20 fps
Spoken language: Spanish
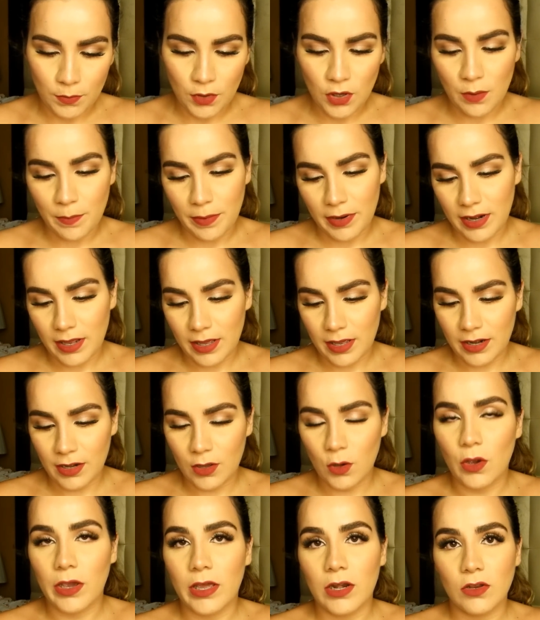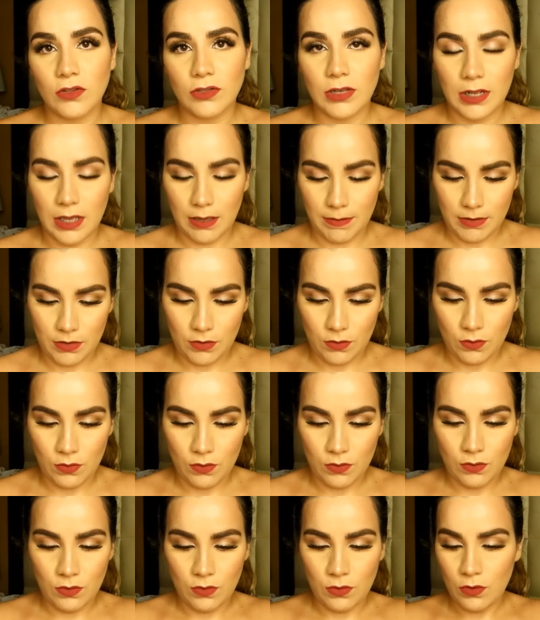Bueno, para recoger el cabello.
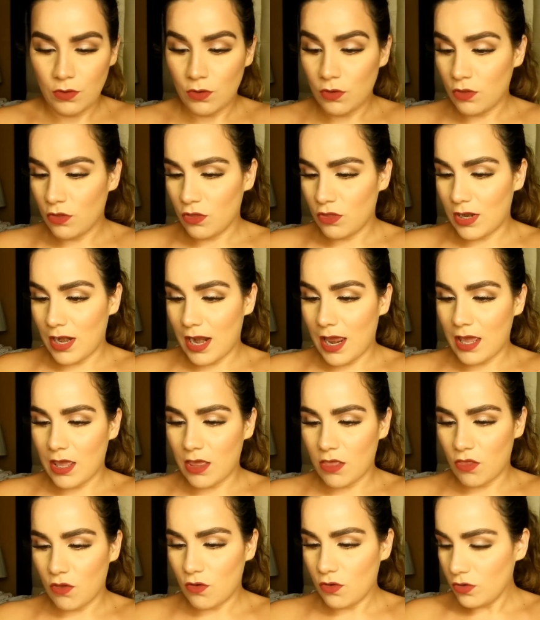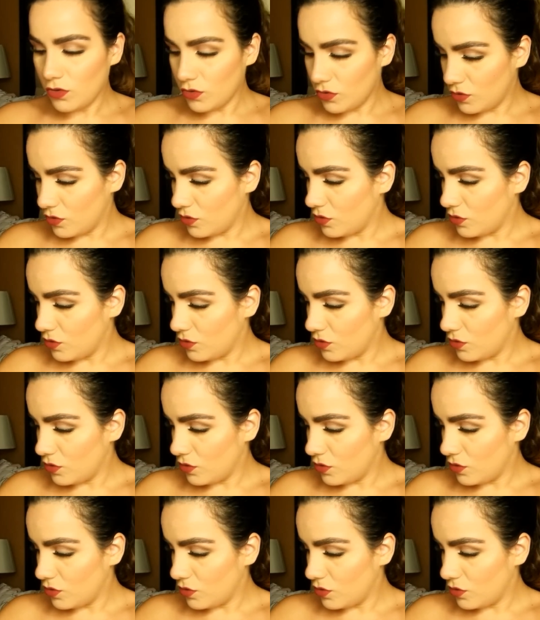Trae dos.